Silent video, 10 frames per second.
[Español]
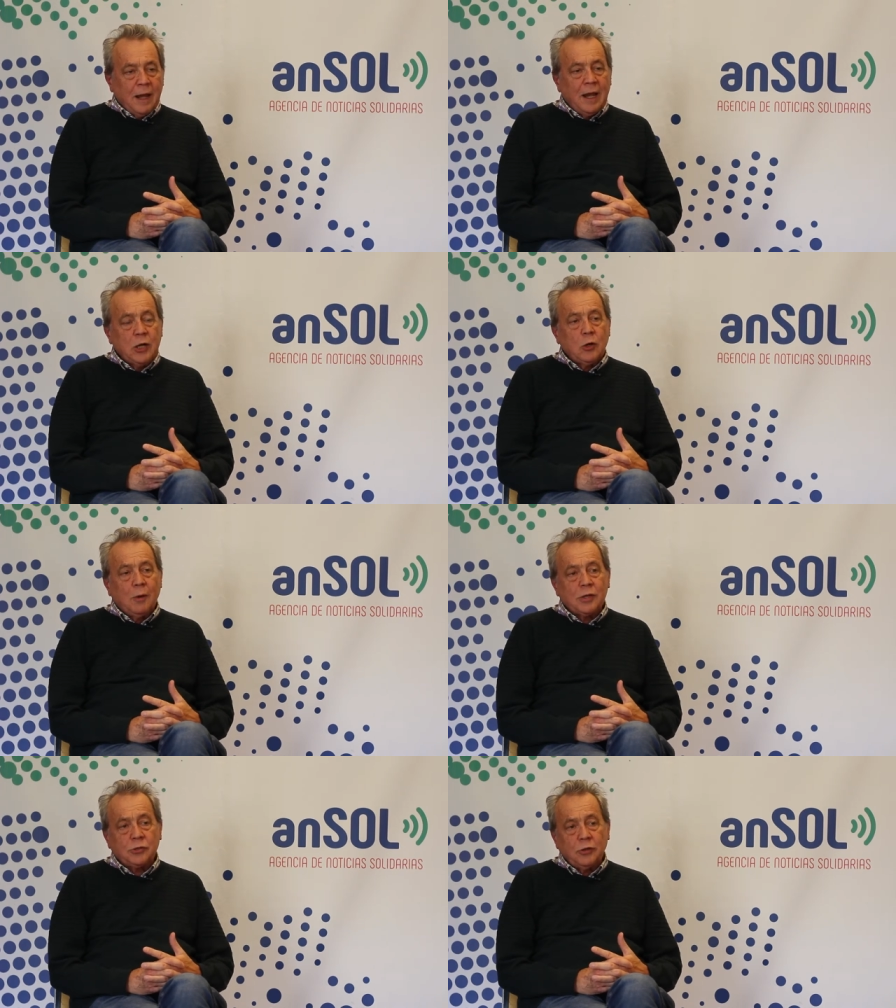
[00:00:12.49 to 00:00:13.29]
La
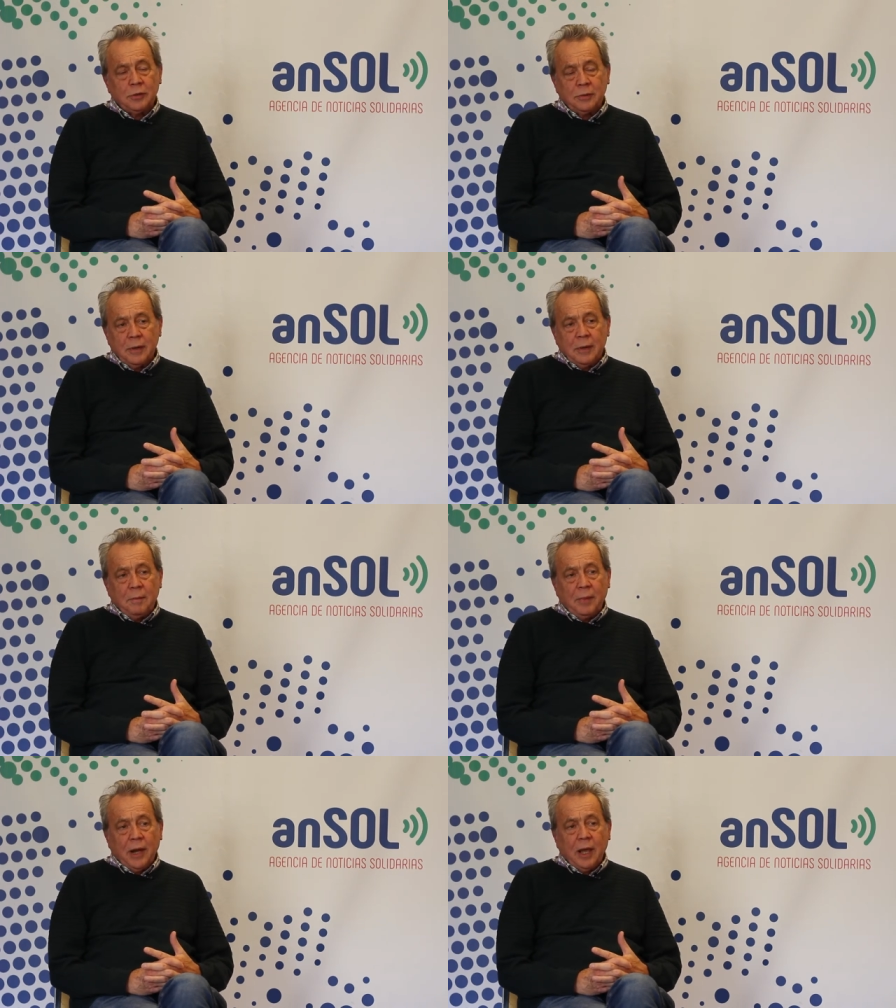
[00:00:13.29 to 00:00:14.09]
innovación
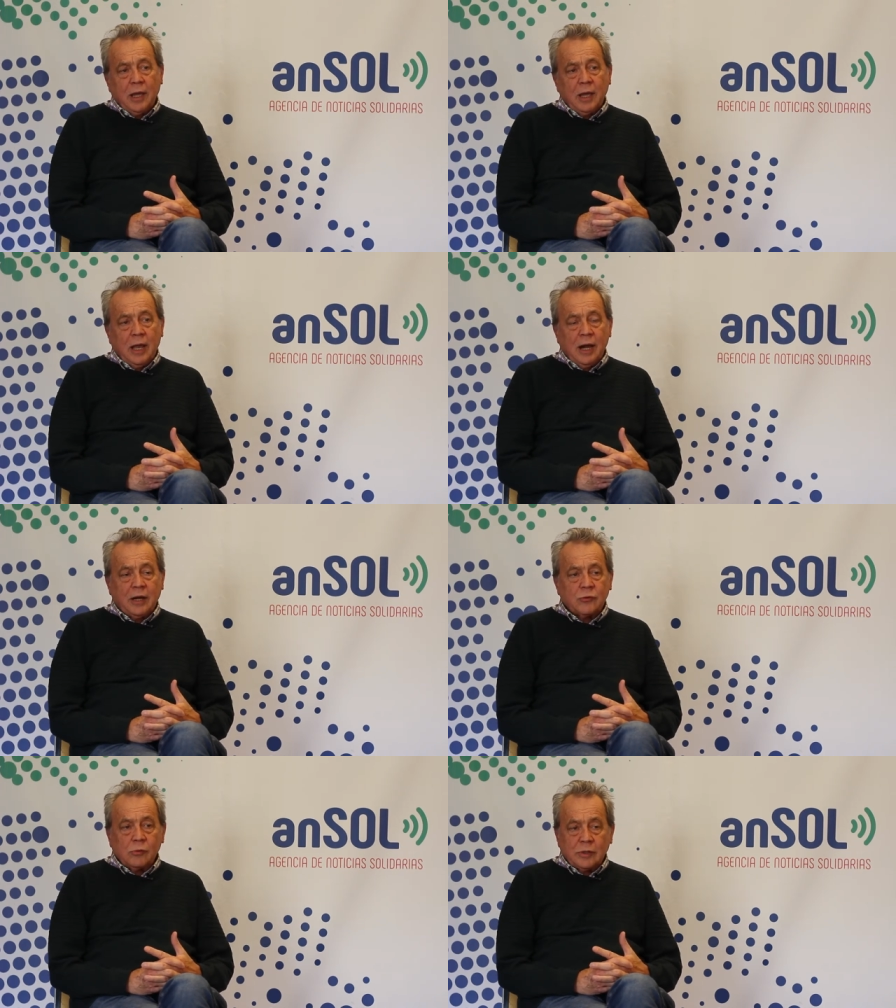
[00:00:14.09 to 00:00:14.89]
para que el
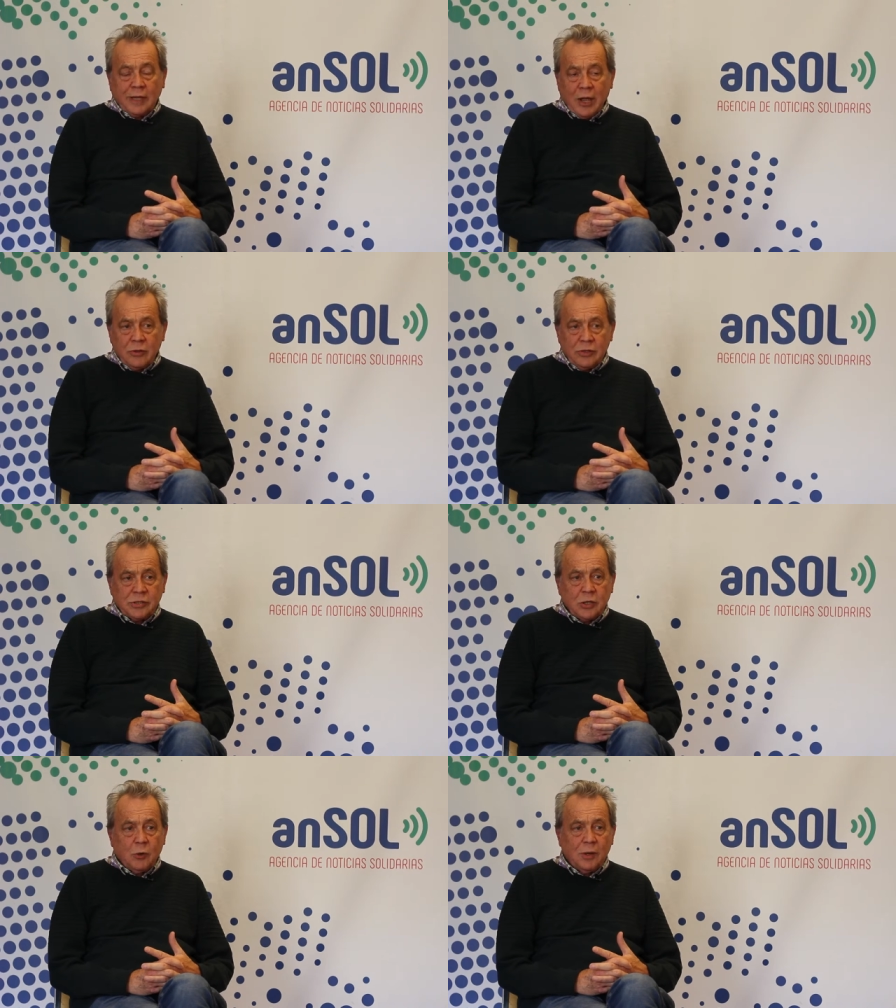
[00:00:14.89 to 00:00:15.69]
resultado de
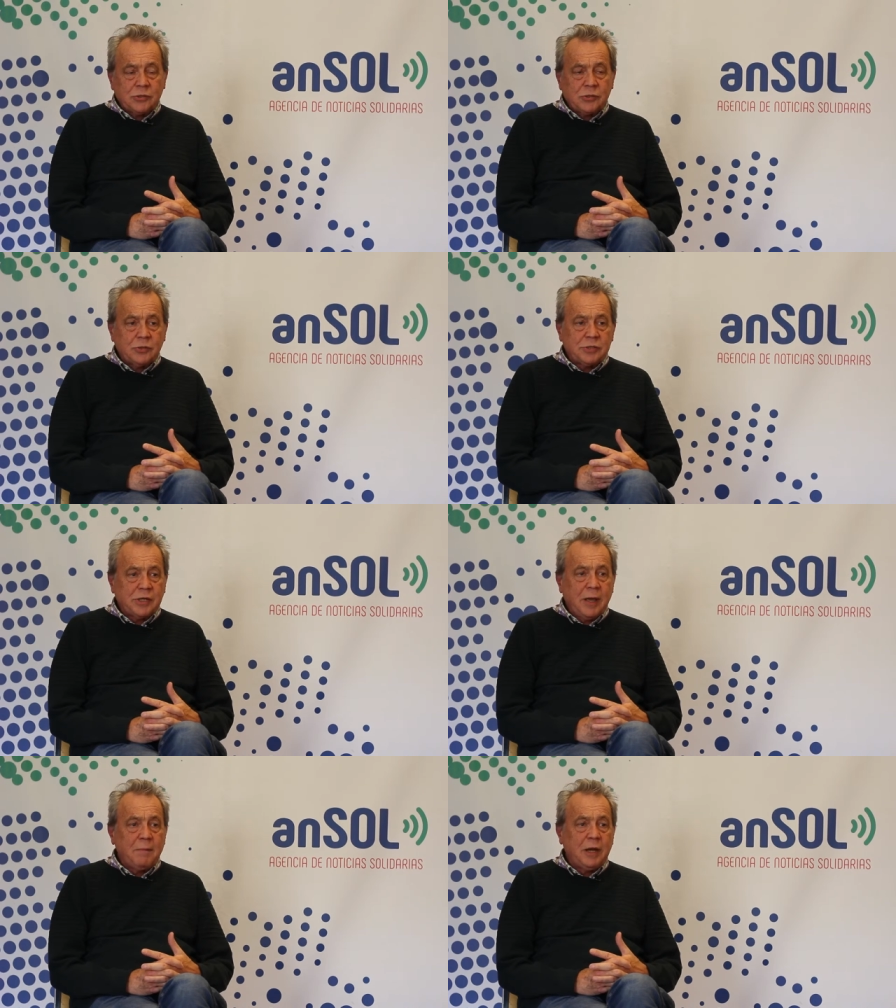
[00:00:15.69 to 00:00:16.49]
esa innovación
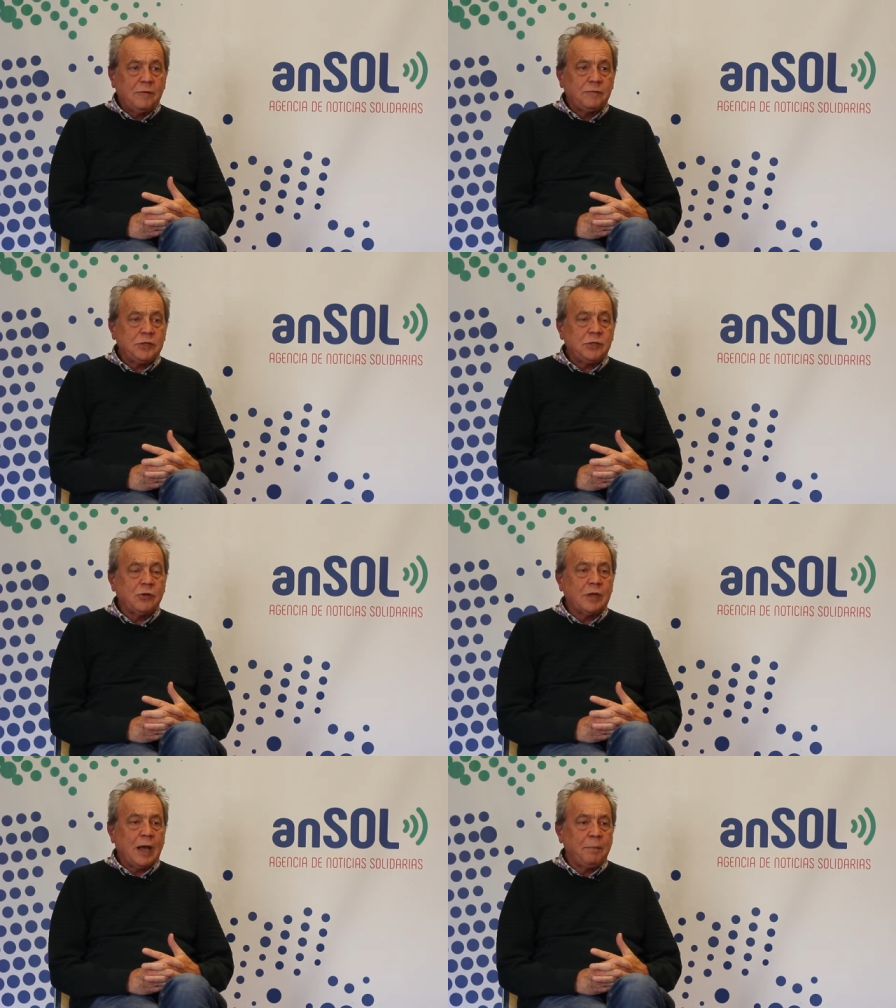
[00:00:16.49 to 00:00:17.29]
sea en
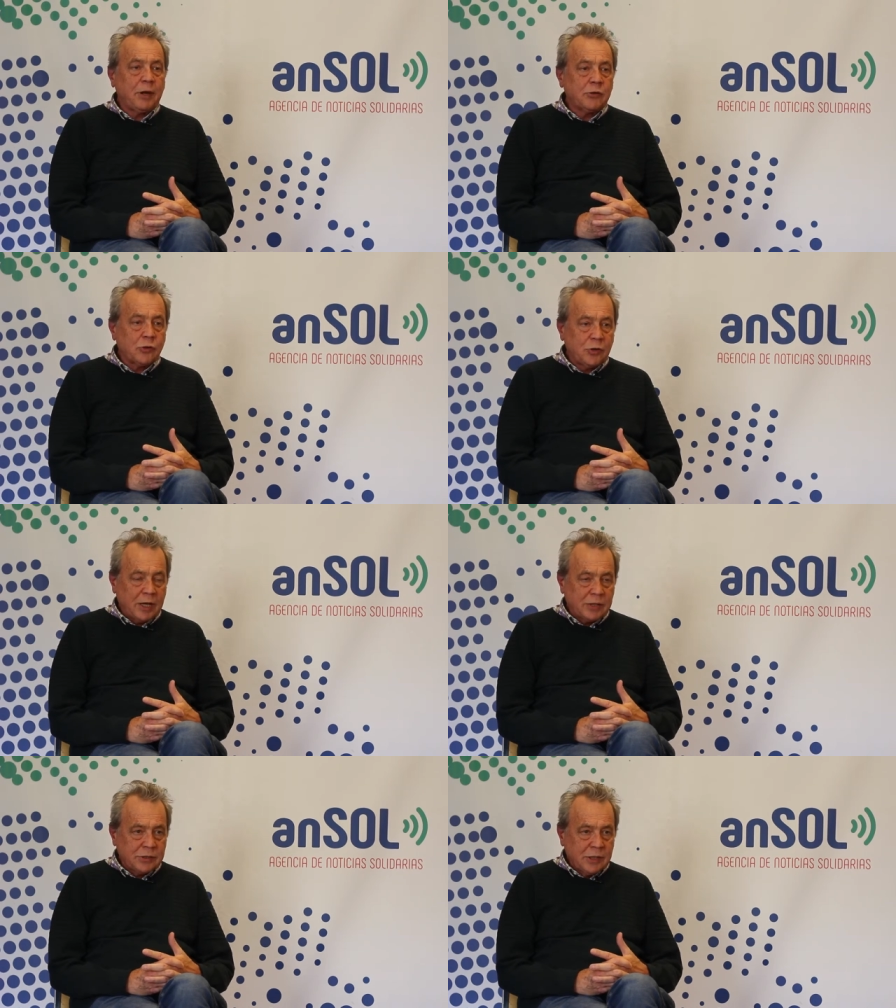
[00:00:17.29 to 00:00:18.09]
beneficio de las
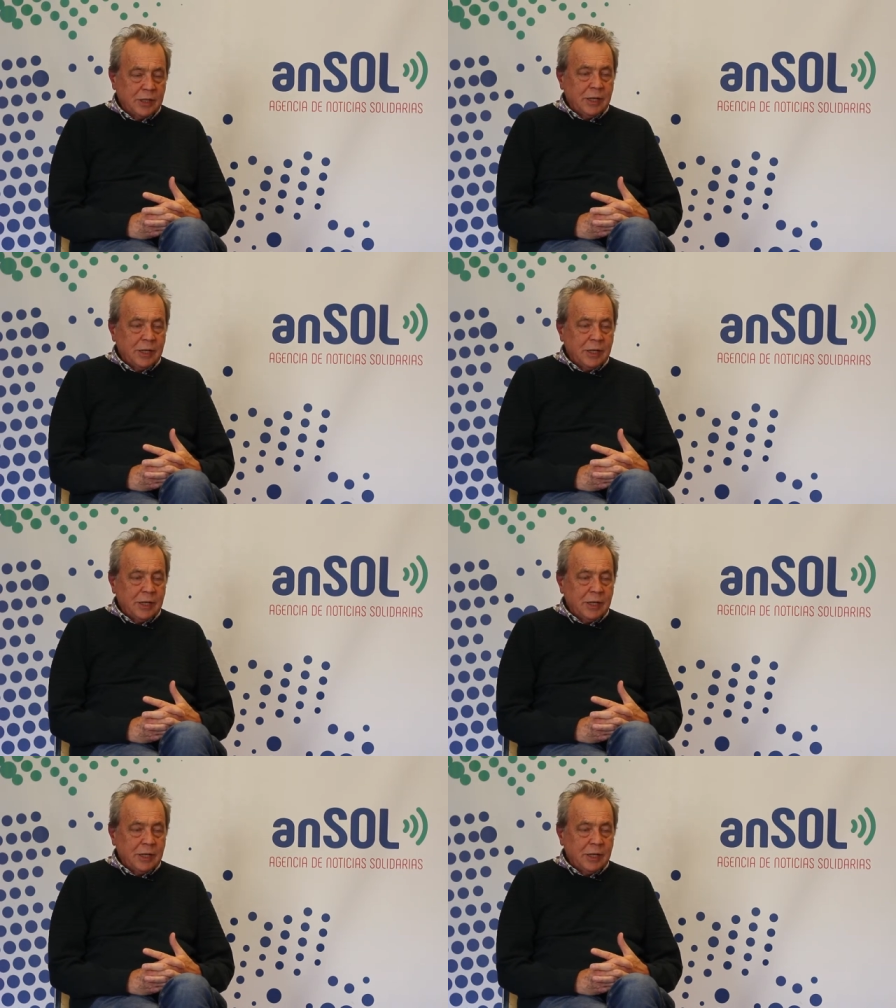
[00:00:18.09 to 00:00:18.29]
personas,